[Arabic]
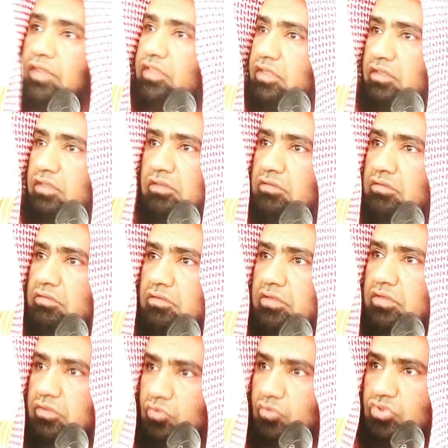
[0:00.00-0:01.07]
هذه
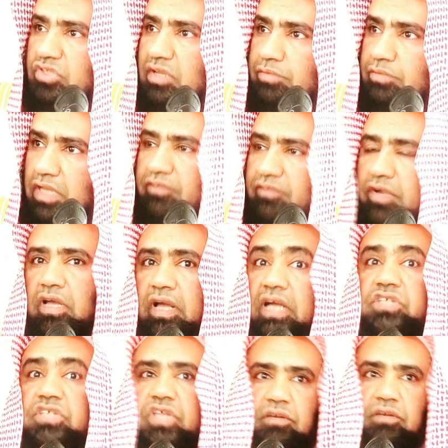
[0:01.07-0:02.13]
إن أتي بها
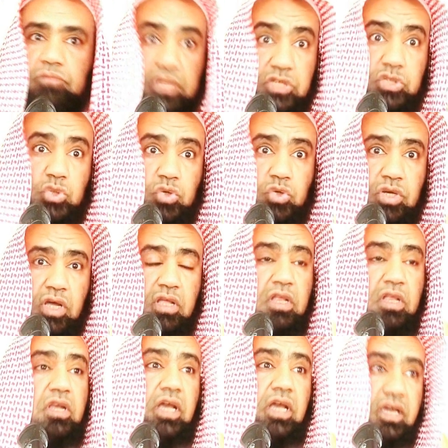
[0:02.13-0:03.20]
فحسن من السنة
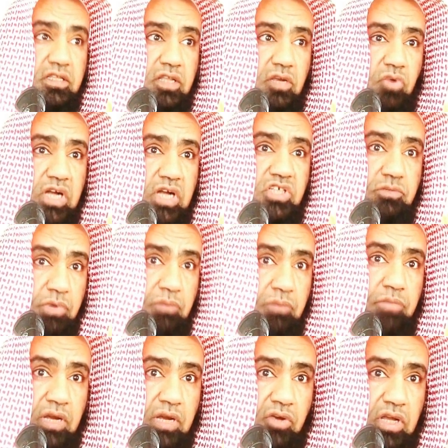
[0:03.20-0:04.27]
لكن الواجب
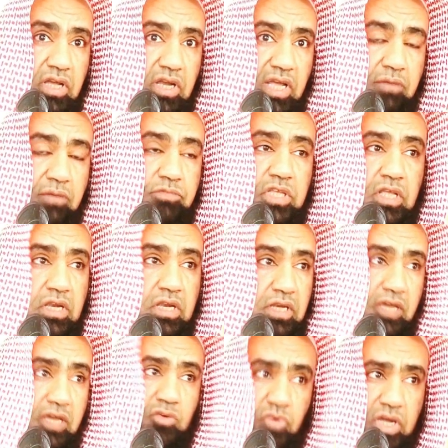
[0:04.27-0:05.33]
ربنا ولك الحمد
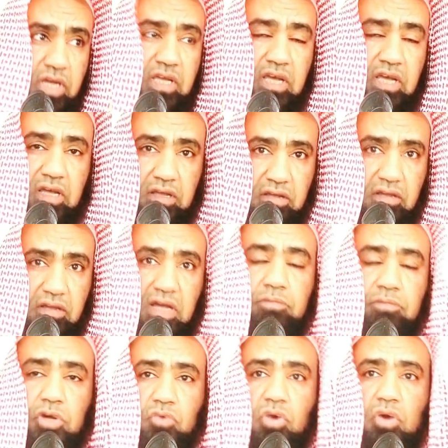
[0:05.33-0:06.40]
لكن هناك
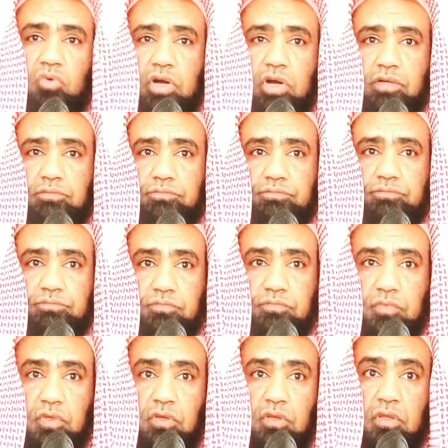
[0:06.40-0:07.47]
أمر وهو
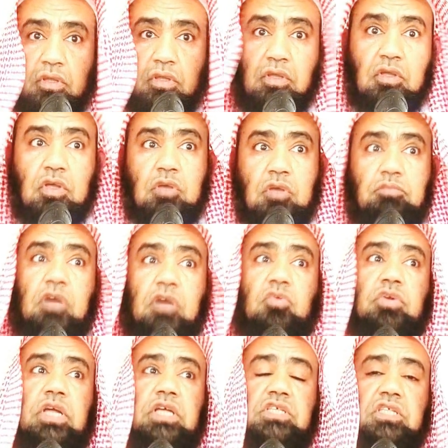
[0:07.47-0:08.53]

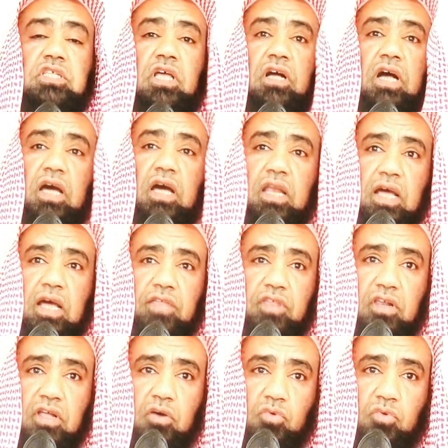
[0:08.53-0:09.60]
بعض الناس إذا قال
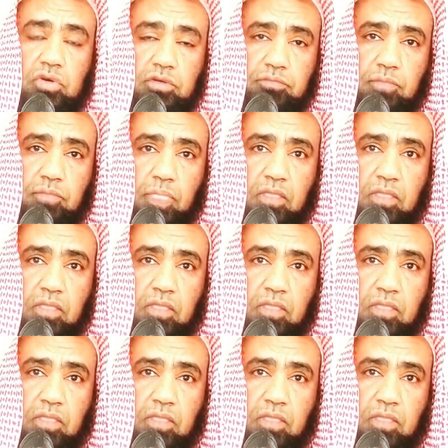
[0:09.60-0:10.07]
هذا القول